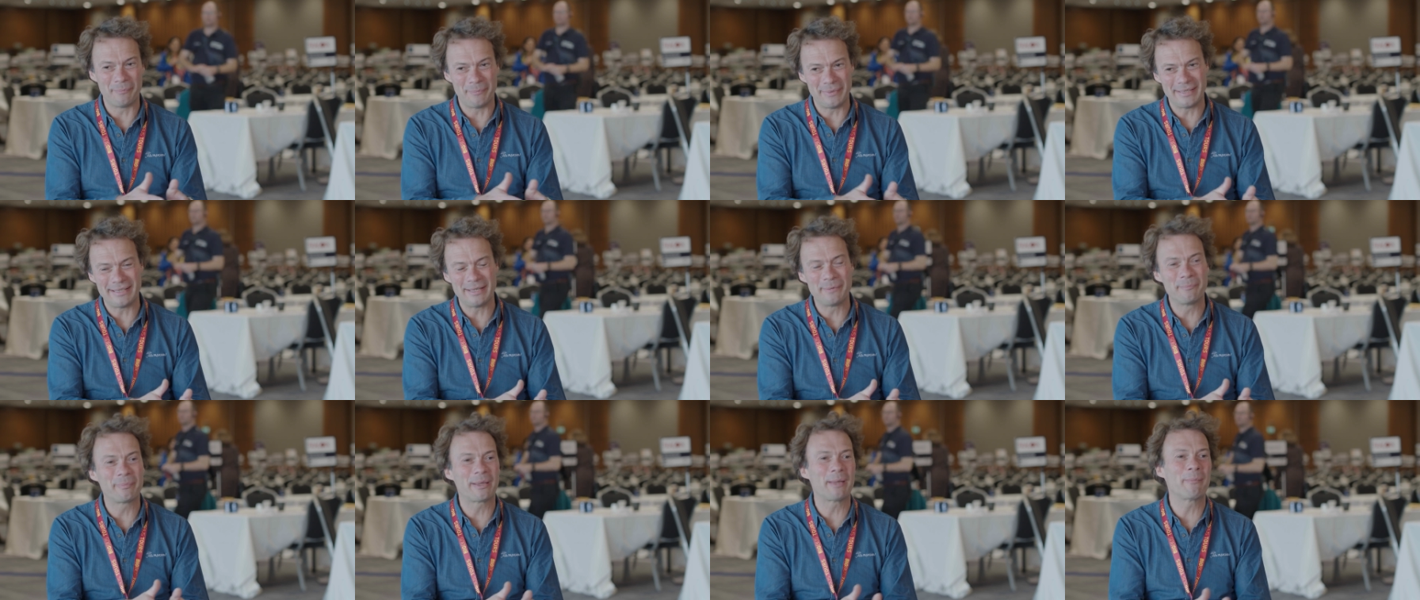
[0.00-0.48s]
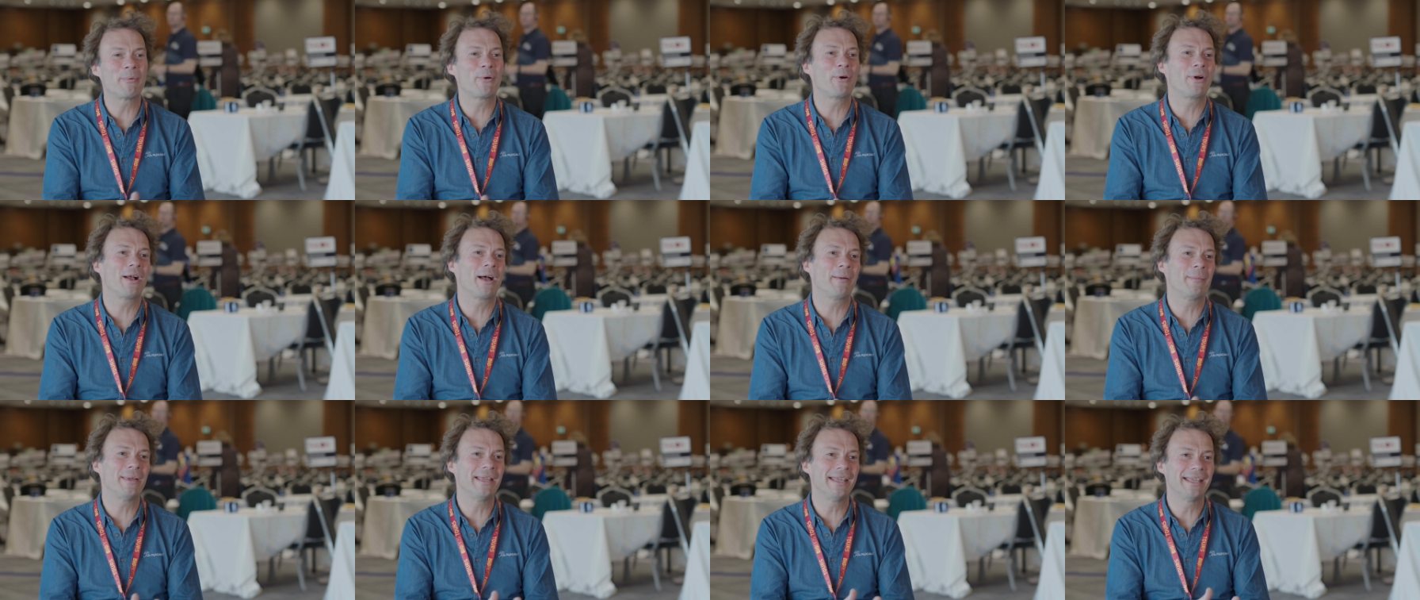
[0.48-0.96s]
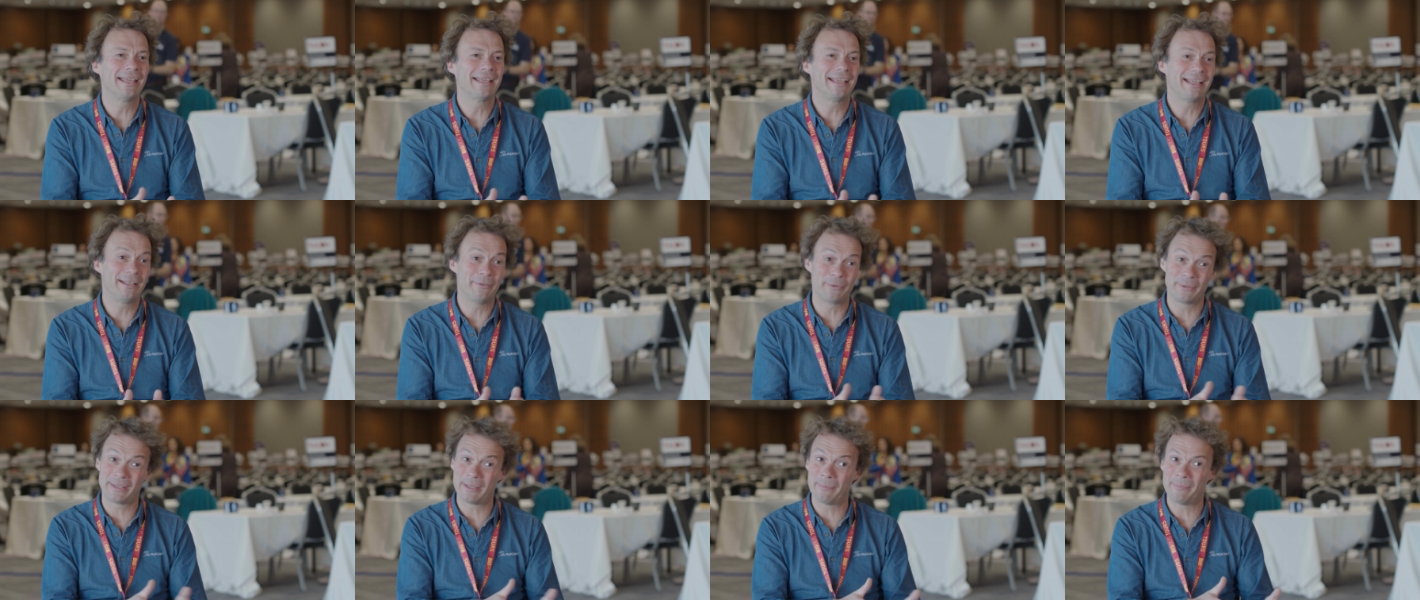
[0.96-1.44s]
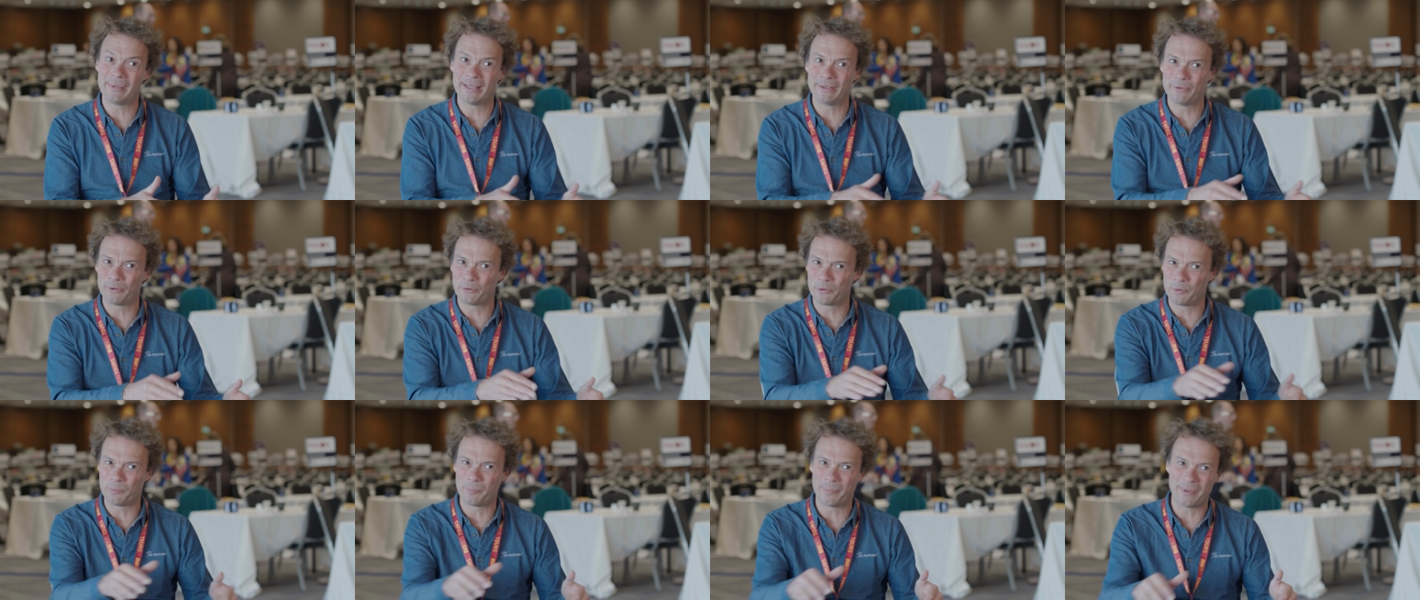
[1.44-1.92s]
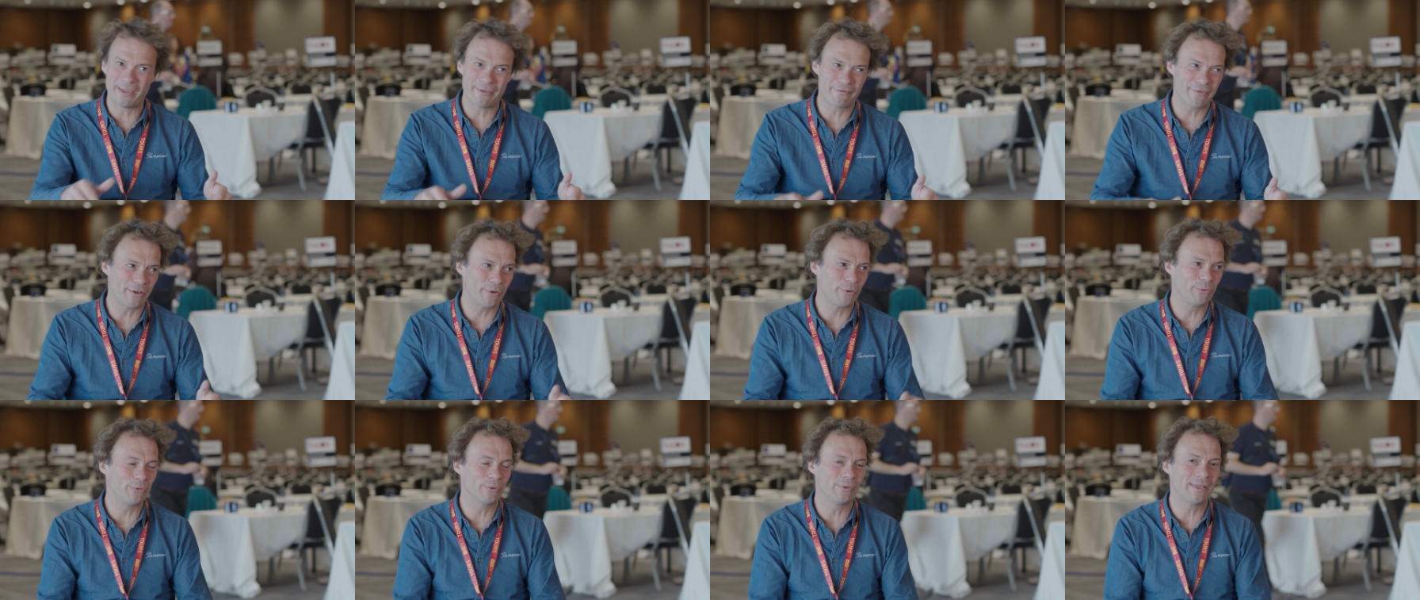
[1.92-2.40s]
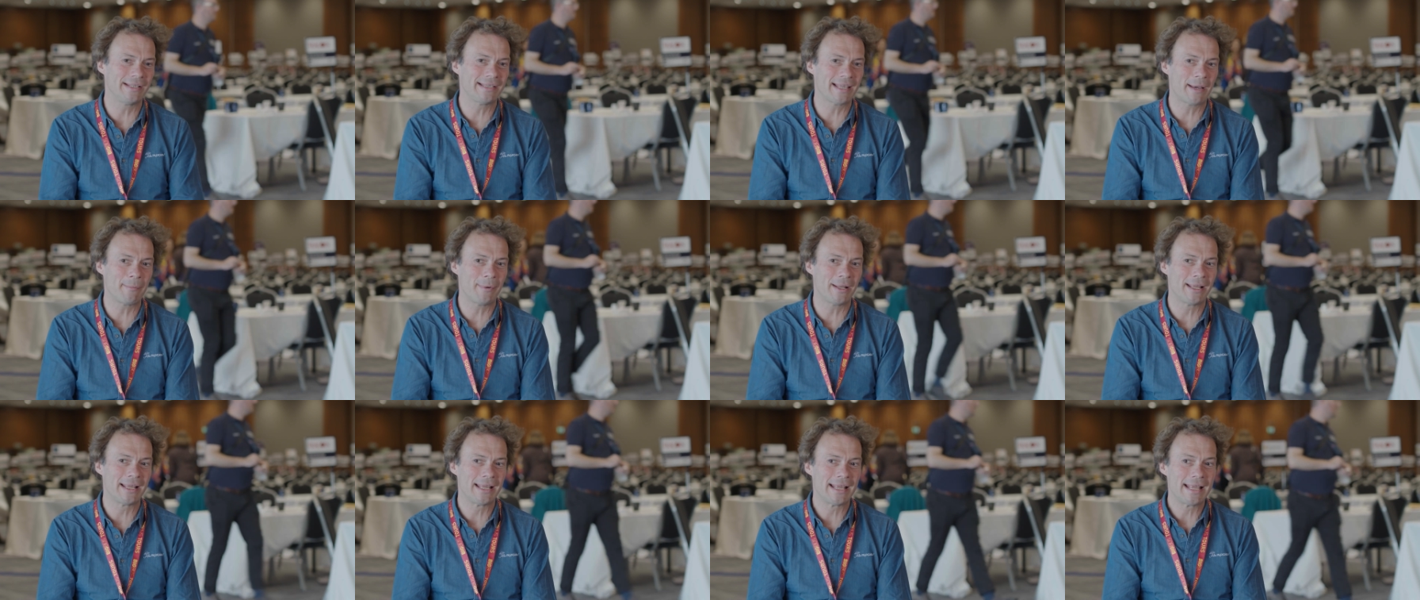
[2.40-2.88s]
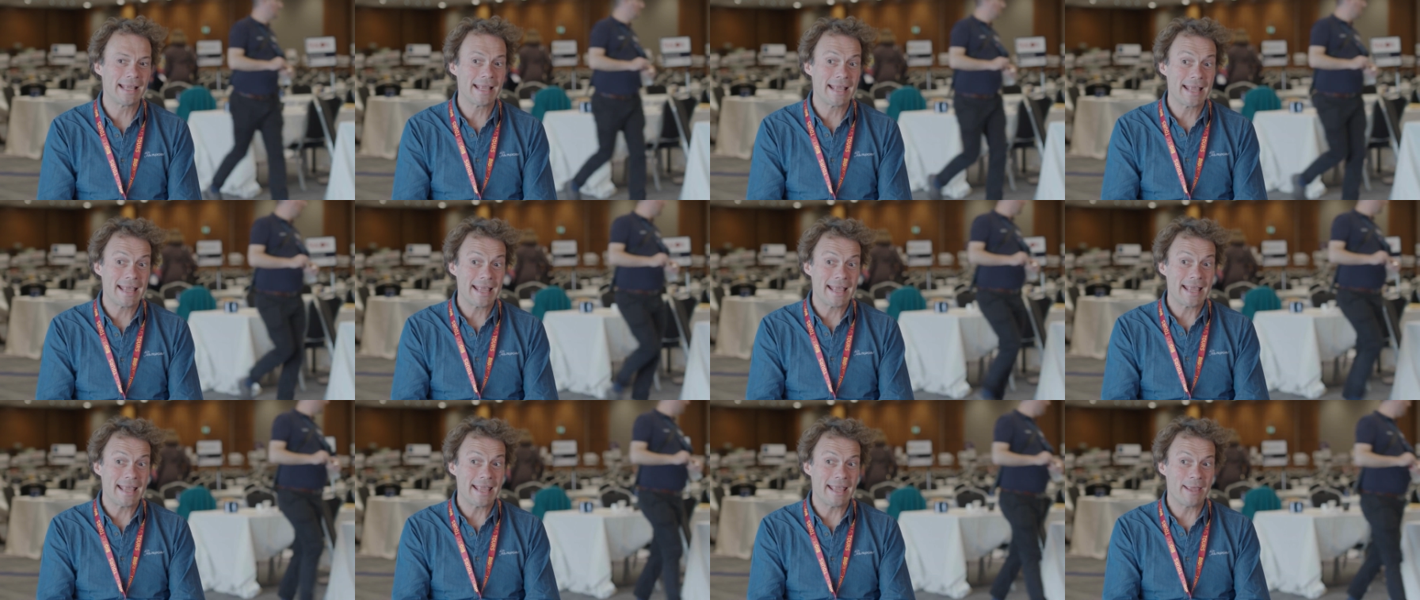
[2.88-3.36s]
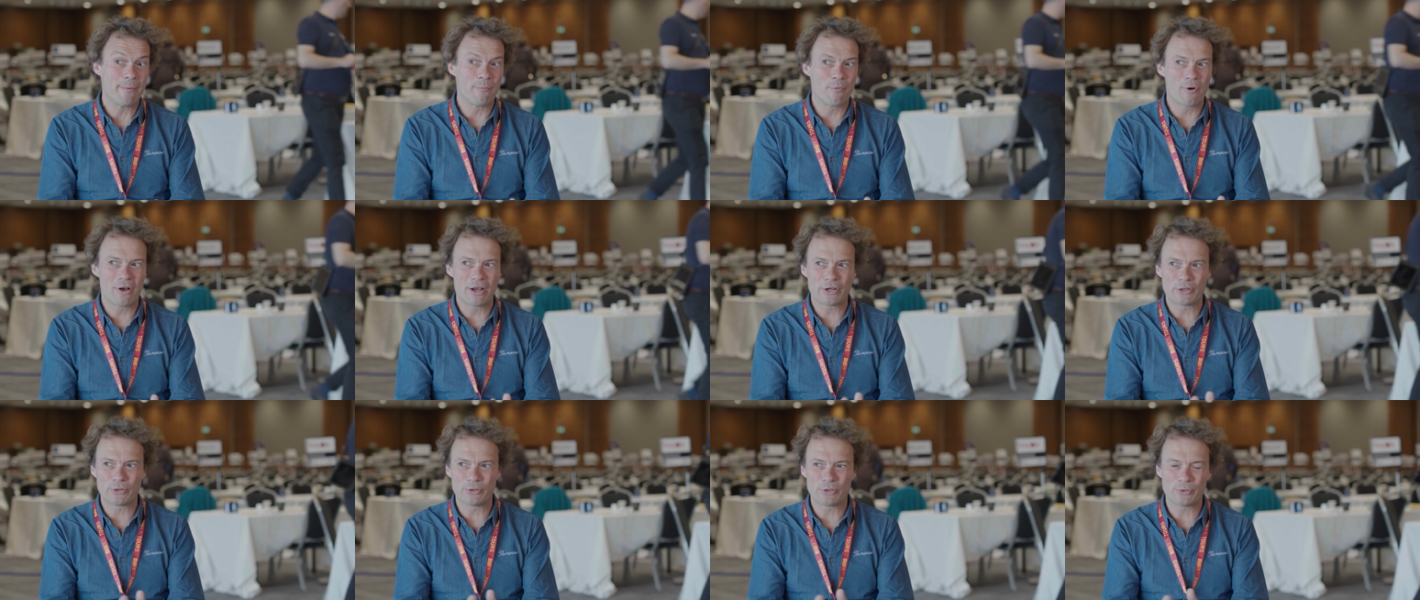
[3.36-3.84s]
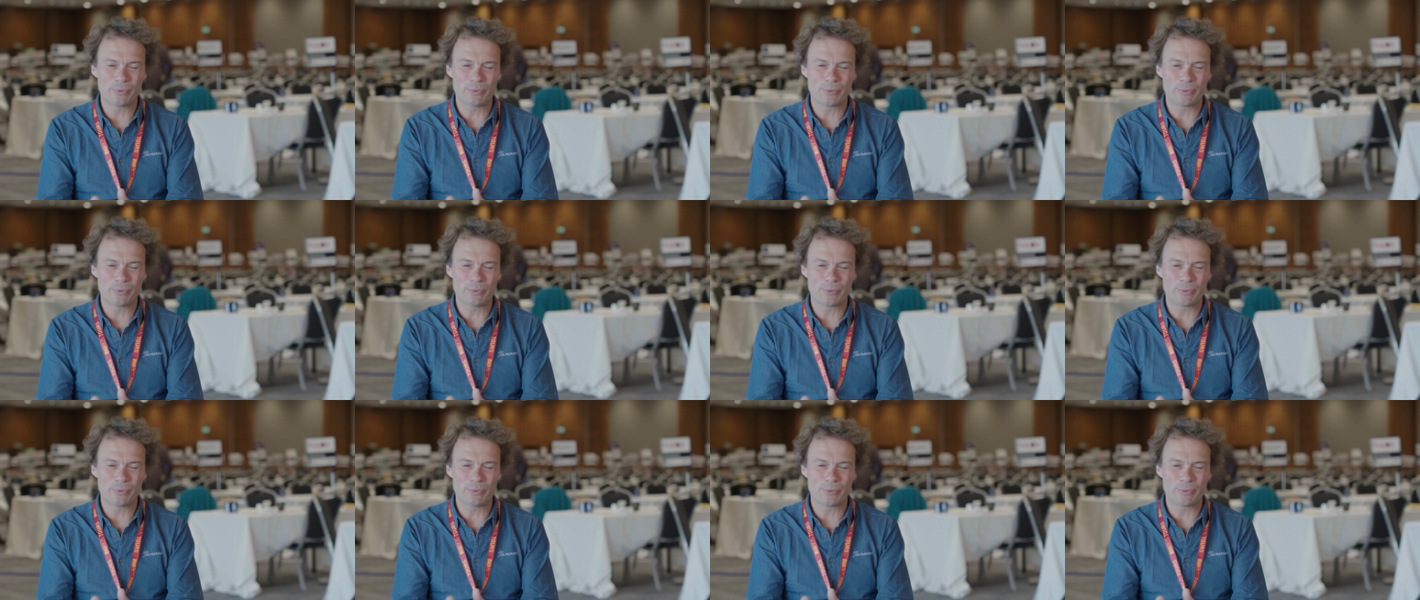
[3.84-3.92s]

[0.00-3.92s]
meetings, les programmés euh, préprogrammés, et donc qui est bien occupée à faire le tour des tables. Et moi, je